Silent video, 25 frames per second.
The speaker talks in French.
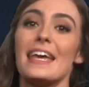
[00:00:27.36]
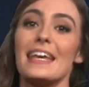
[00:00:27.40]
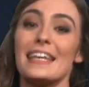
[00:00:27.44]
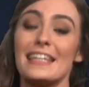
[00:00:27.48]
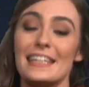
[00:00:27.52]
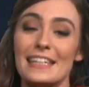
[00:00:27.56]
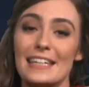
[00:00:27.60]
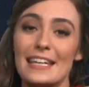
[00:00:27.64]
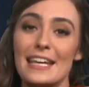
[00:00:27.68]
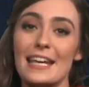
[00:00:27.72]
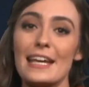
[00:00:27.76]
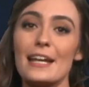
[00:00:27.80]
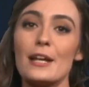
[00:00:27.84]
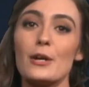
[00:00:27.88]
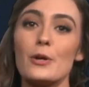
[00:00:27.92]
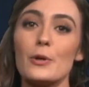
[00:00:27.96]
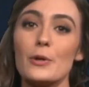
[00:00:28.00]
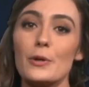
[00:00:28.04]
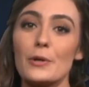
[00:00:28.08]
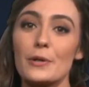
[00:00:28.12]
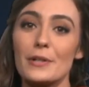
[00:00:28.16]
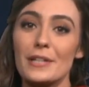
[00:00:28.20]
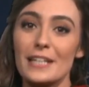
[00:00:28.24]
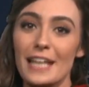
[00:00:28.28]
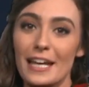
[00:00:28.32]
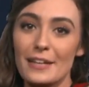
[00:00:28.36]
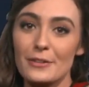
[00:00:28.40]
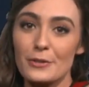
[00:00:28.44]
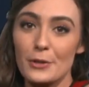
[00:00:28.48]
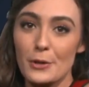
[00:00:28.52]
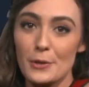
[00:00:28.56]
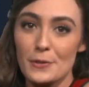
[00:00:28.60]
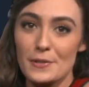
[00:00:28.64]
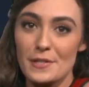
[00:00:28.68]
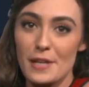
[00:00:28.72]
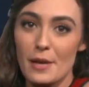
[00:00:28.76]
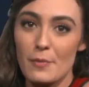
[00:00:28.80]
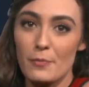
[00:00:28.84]
qui est le
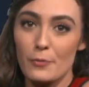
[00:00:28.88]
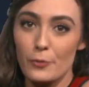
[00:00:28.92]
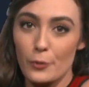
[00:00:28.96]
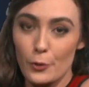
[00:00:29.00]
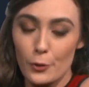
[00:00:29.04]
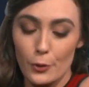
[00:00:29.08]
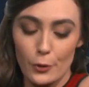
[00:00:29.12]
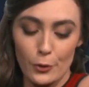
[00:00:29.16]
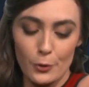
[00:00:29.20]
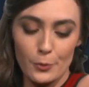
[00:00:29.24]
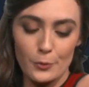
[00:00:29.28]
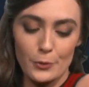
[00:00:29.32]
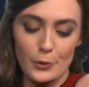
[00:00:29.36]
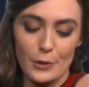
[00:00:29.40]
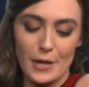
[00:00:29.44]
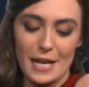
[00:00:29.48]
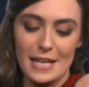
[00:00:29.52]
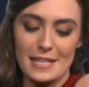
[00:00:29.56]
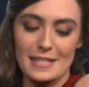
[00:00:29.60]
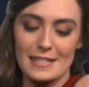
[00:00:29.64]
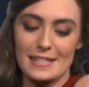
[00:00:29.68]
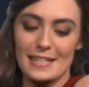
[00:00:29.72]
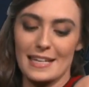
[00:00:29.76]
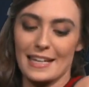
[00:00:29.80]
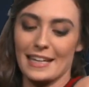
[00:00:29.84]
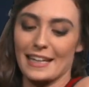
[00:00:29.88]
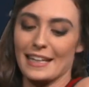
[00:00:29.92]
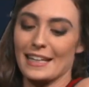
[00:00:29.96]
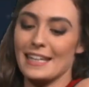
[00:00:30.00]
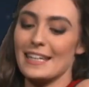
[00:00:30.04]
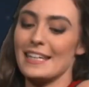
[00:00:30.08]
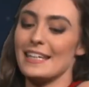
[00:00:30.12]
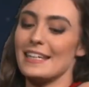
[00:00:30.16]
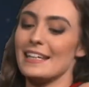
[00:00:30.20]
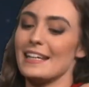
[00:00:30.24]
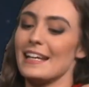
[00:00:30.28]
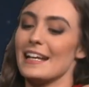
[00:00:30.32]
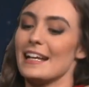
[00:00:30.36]
14e volume de la
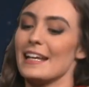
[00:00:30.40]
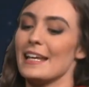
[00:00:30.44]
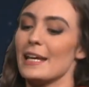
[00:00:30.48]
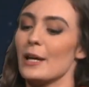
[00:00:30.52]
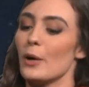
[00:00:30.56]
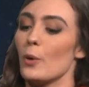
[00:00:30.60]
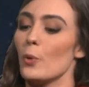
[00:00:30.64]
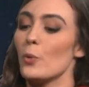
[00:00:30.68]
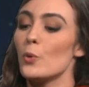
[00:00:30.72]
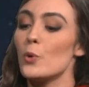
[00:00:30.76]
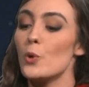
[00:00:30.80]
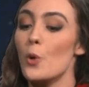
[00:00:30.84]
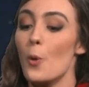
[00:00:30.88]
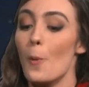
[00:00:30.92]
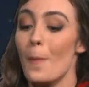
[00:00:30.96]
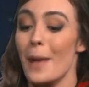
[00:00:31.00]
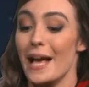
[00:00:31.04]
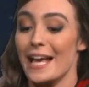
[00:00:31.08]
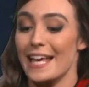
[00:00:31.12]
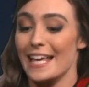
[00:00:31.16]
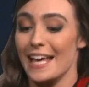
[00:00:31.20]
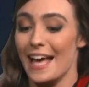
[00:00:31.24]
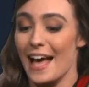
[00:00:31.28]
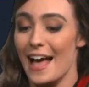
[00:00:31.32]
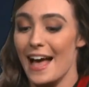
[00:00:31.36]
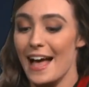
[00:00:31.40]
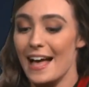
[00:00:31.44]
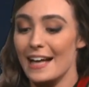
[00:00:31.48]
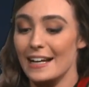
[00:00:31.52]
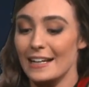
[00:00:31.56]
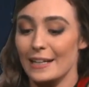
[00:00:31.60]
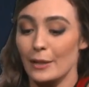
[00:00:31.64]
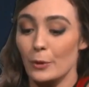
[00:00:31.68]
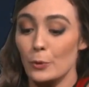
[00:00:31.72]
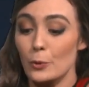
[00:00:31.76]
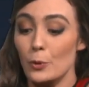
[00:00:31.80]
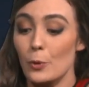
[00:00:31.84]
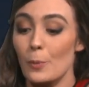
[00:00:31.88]
série Les Rougon-Macquart.
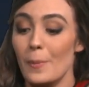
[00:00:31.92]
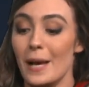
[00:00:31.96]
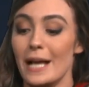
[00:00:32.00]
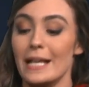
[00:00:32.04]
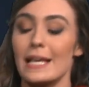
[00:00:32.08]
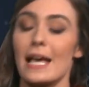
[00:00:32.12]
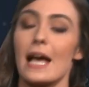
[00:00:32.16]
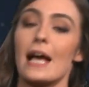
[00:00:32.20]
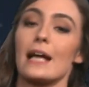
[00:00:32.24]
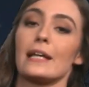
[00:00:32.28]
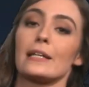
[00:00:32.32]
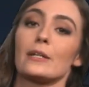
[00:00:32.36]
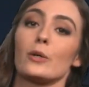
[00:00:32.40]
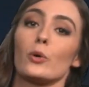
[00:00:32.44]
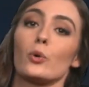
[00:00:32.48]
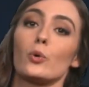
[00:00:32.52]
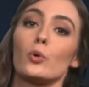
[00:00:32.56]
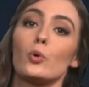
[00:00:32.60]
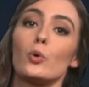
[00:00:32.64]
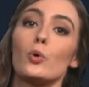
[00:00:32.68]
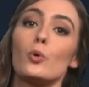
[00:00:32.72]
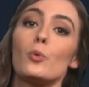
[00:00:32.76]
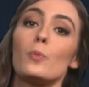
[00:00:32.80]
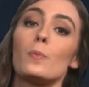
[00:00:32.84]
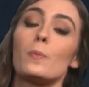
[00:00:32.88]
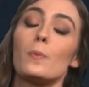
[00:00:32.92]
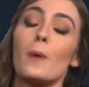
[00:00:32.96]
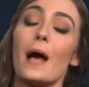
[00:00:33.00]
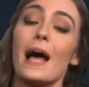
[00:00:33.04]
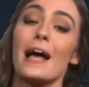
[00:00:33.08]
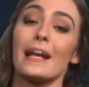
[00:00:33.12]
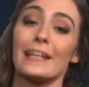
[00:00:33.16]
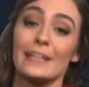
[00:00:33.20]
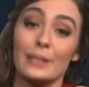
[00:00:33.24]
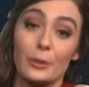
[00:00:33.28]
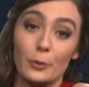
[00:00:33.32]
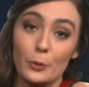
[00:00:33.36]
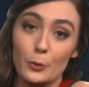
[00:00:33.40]
Les Rougon-Macquart qui,
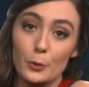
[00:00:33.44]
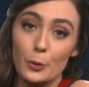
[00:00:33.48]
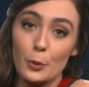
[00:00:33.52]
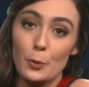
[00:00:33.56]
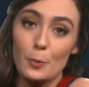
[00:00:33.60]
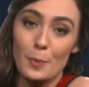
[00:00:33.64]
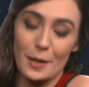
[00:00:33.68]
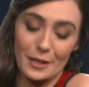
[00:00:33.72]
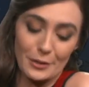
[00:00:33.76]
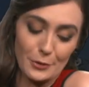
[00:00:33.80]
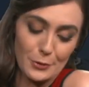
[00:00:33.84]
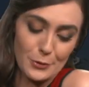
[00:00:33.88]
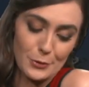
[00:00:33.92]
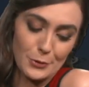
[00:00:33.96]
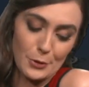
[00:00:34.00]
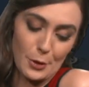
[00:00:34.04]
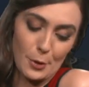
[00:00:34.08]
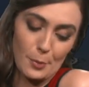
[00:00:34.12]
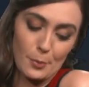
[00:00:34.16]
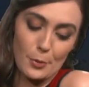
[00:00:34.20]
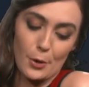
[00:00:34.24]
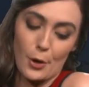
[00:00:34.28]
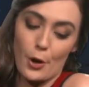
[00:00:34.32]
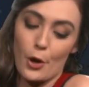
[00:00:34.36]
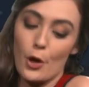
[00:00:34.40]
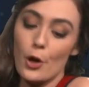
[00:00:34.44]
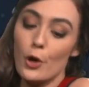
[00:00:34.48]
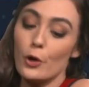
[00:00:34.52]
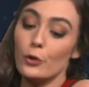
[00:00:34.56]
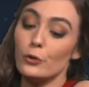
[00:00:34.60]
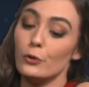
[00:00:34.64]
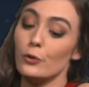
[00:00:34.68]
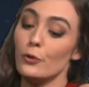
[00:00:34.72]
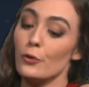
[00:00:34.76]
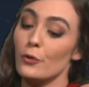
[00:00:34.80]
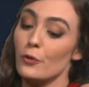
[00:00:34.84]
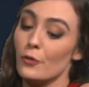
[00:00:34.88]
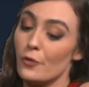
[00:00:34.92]
qui un ensemble
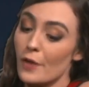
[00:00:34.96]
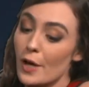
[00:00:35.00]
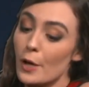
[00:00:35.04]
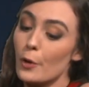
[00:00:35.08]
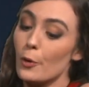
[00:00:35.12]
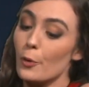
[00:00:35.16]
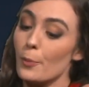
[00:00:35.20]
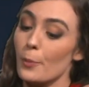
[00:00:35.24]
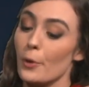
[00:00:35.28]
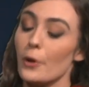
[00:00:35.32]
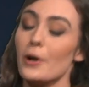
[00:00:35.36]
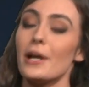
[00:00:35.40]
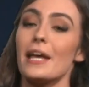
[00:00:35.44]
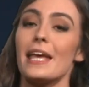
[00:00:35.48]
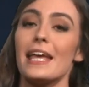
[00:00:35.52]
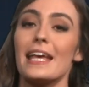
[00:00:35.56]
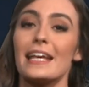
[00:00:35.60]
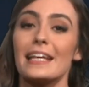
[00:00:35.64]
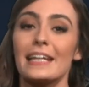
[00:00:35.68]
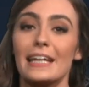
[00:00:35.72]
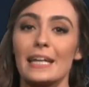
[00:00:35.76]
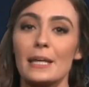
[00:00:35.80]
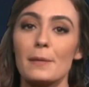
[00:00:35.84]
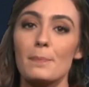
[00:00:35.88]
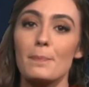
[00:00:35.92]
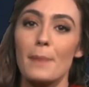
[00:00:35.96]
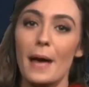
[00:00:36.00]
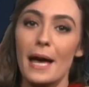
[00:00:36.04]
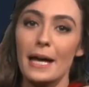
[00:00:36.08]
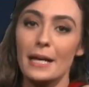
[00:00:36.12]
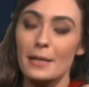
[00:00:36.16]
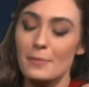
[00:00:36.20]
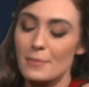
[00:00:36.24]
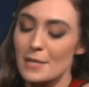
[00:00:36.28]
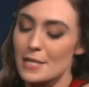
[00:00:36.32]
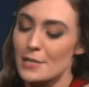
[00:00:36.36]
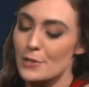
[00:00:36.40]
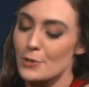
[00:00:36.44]
de 20 romans écrits par
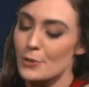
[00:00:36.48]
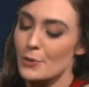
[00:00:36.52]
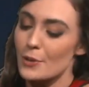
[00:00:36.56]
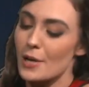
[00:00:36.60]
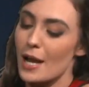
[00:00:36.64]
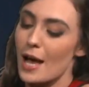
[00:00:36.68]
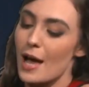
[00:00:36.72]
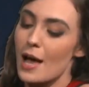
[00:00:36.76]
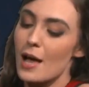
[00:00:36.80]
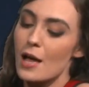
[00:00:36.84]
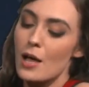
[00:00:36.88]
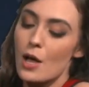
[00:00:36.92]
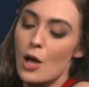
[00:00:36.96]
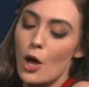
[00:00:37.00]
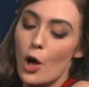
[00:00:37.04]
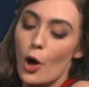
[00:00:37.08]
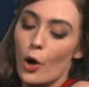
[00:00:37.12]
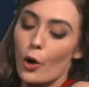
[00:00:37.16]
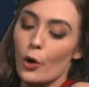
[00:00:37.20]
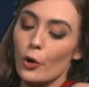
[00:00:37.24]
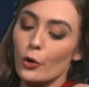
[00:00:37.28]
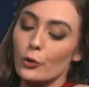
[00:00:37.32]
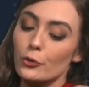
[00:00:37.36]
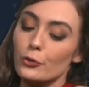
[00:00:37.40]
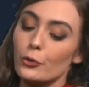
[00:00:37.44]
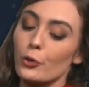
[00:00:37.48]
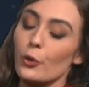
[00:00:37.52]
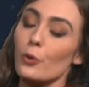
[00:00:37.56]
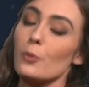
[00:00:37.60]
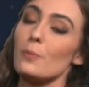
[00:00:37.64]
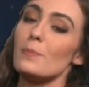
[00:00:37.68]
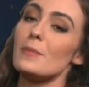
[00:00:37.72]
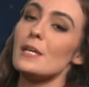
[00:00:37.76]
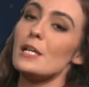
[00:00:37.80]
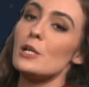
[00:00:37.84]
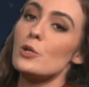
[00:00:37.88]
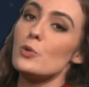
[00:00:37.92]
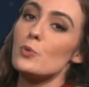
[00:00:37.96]
Émile Zola entre
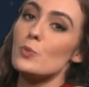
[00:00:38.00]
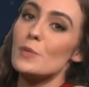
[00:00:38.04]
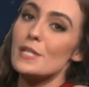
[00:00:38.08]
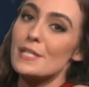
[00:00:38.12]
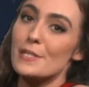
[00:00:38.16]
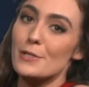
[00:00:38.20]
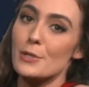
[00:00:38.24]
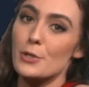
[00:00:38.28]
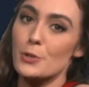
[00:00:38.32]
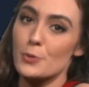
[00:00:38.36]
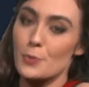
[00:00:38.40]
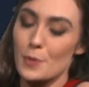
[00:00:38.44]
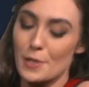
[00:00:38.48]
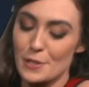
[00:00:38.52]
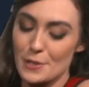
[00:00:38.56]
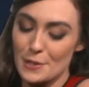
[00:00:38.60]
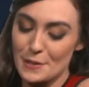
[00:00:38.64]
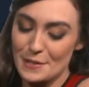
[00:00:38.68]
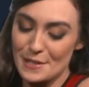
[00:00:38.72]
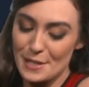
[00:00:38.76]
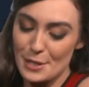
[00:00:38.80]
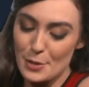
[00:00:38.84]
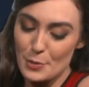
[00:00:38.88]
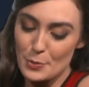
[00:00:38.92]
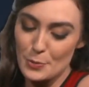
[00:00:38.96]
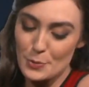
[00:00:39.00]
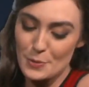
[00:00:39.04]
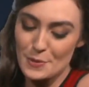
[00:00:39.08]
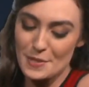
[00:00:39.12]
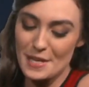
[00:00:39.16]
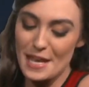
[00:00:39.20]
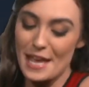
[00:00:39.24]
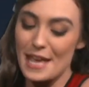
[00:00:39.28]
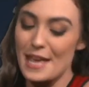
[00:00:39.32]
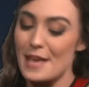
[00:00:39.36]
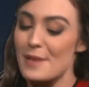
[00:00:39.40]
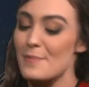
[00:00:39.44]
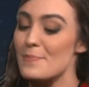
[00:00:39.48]
1871
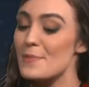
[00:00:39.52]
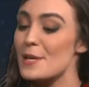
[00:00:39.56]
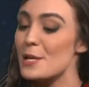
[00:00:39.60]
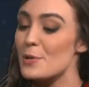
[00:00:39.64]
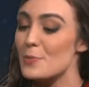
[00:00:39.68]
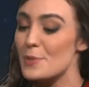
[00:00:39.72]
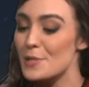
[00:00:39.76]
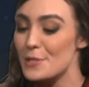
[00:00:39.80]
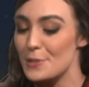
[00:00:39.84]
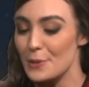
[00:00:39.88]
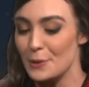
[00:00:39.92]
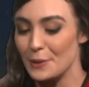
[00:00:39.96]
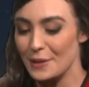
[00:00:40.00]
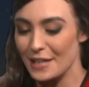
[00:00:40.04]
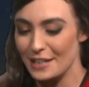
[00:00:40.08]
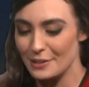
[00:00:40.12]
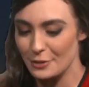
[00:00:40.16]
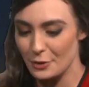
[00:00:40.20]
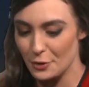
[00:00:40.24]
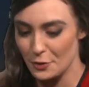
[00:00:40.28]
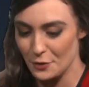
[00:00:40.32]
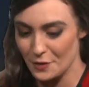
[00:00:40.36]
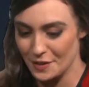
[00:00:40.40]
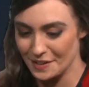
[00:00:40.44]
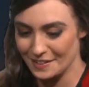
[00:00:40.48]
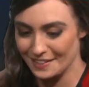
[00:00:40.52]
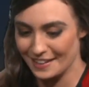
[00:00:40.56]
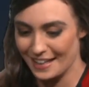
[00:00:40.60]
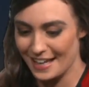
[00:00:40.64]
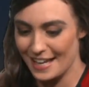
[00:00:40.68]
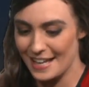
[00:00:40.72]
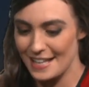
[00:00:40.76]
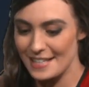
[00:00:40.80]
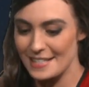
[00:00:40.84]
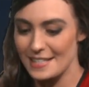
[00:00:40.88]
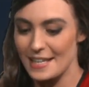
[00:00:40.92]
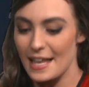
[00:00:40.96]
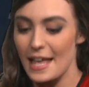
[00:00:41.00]
et
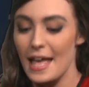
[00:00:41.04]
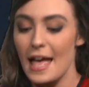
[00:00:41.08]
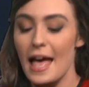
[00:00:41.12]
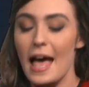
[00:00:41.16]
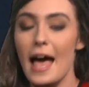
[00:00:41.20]
1893.